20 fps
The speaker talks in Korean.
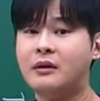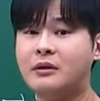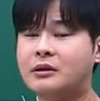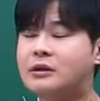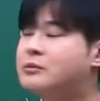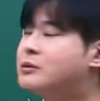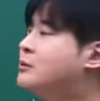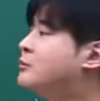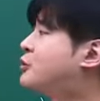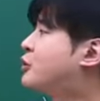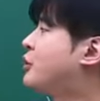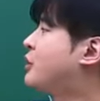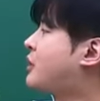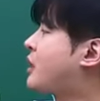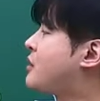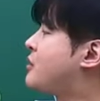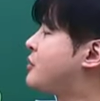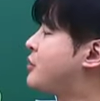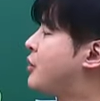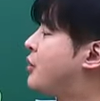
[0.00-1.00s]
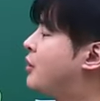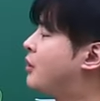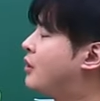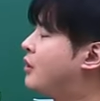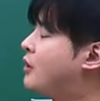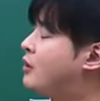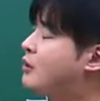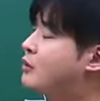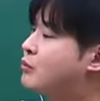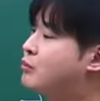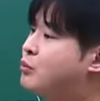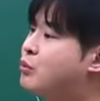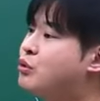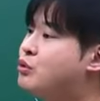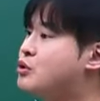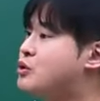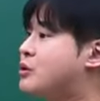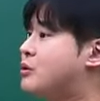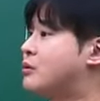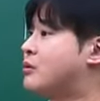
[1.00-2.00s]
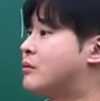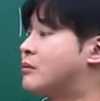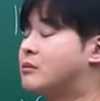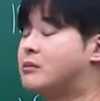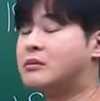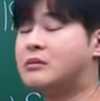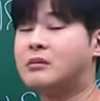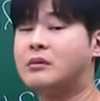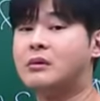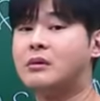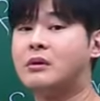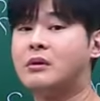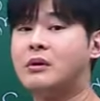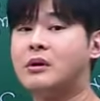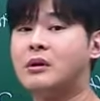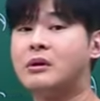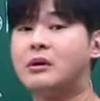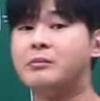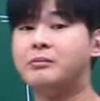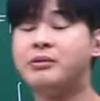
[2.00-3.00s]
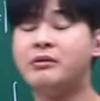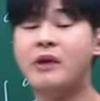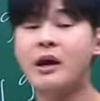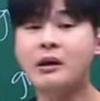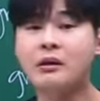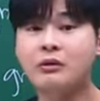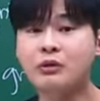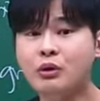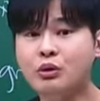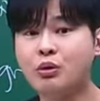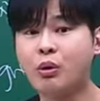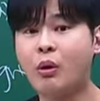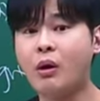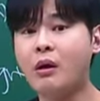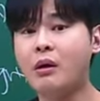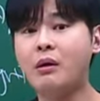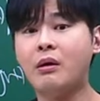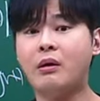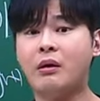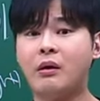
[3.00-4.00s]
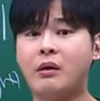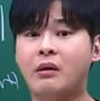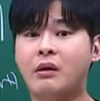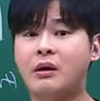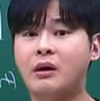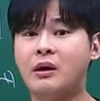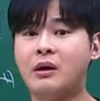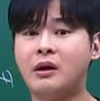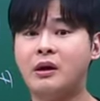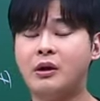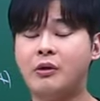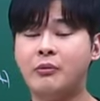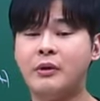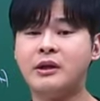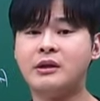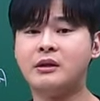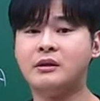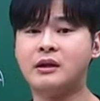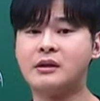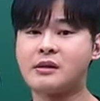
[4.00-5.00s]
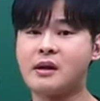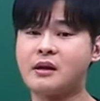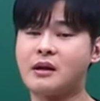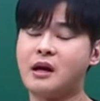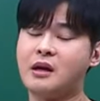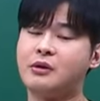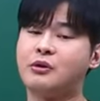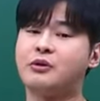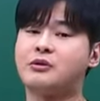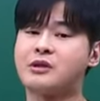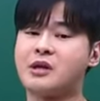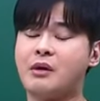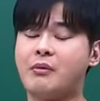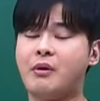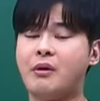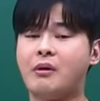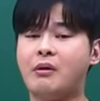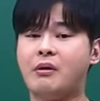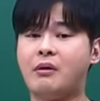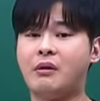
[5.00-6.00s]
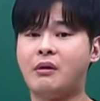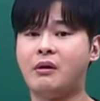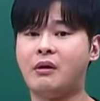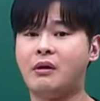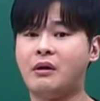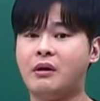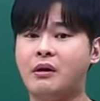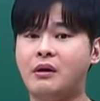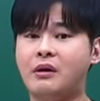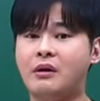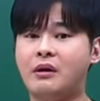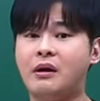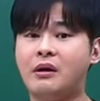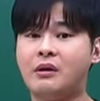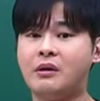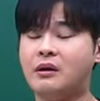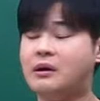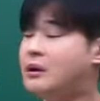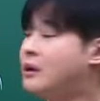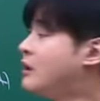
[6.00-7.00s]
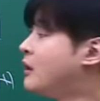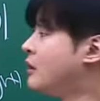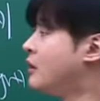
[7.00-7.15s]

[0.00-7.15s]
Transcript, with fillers: 그럼 음수일 때는요? 모르지. 블랭크로 둬. 왜 니네 생각으로 채워? 어?